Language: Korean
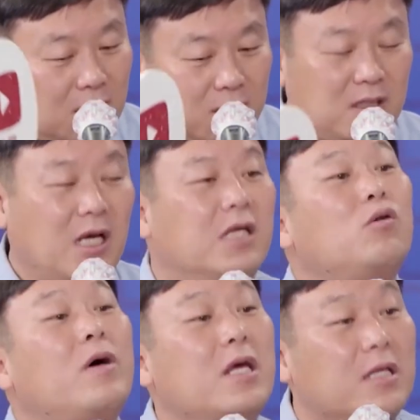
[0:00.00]

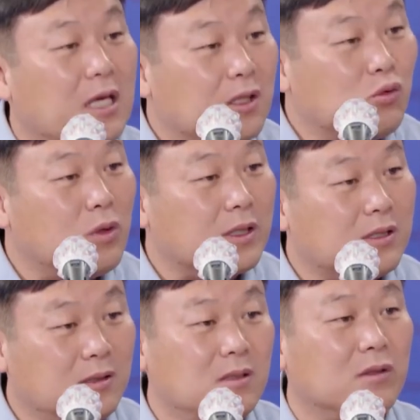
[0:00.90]
최소한의 내수에
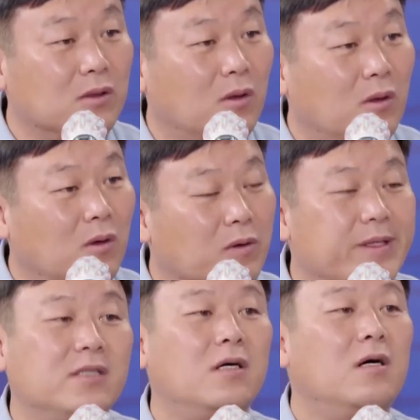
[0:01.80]
쓰는 거죠.
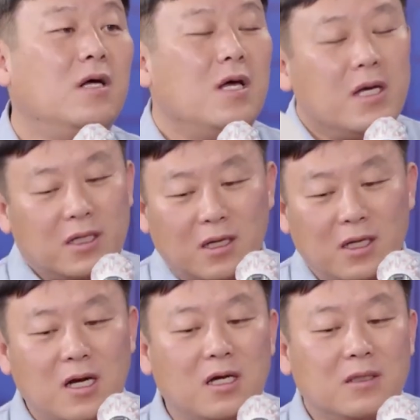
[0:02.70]
그래서 그렇죠.
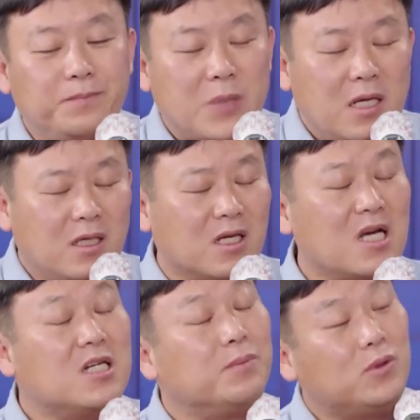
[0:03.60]
지역에 쓰는 거고
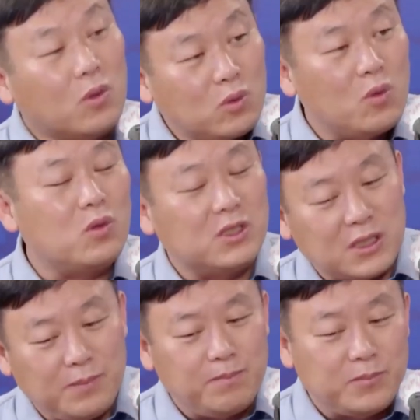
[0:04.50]
경기가 급속도로
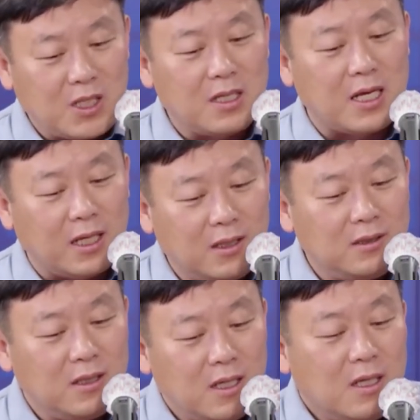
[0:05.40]

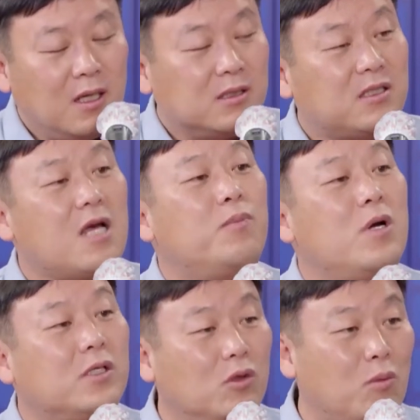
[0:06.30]
침체되는 네.
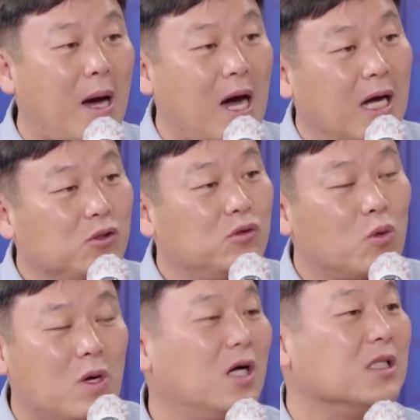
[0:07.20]
스태그플레이션도 막아주는
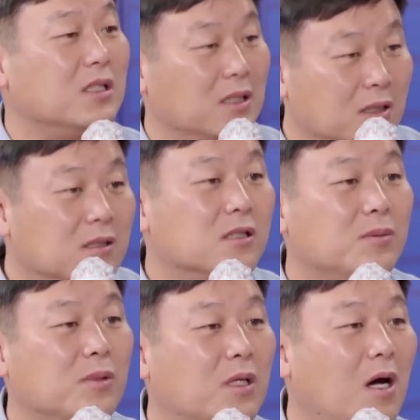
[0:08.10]
효과가 있, 는 아...
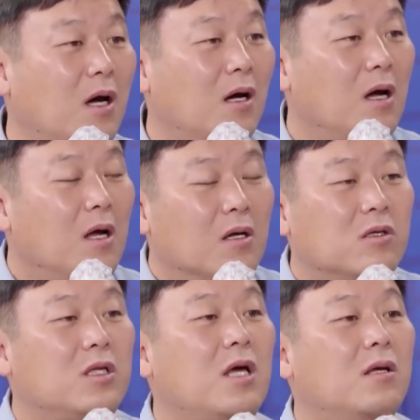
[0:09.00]
것입니다.
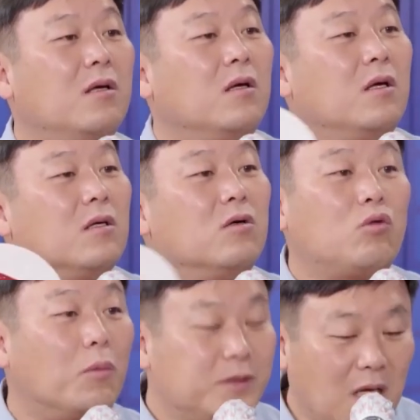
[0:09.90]
근데
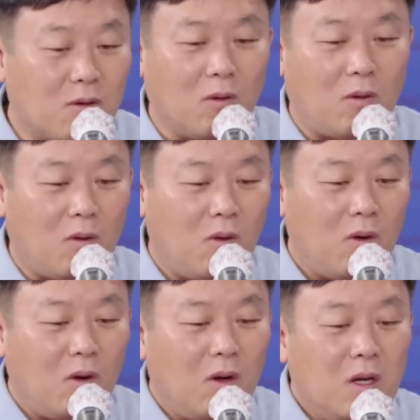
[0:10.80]
그것도 없애고
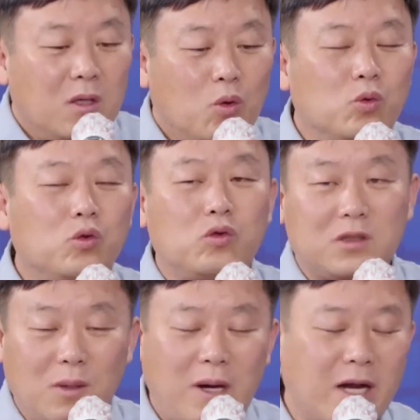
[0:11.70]
예.
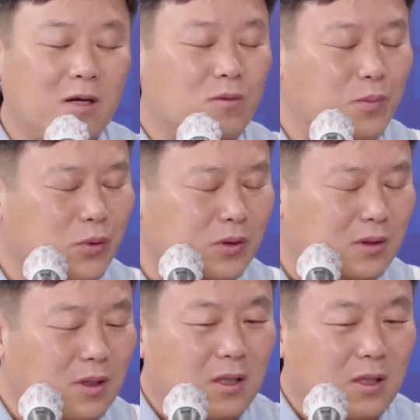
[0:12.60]
농수축산물 할인 쿠폰